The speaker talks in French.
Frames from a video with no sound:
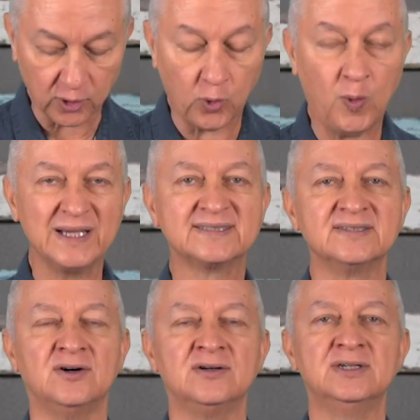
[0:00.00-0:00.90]

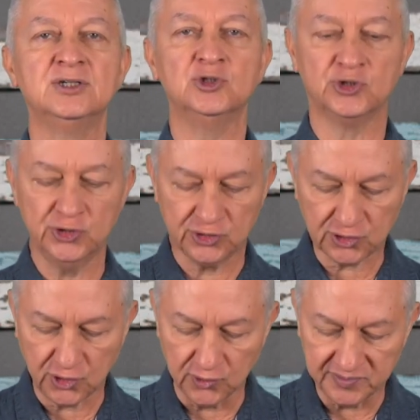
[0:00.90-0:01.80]
croissant
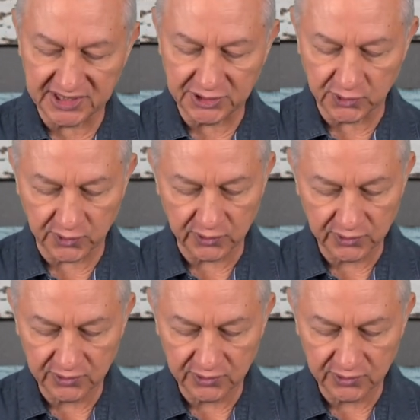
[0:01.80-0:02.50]
jusqu'au milieu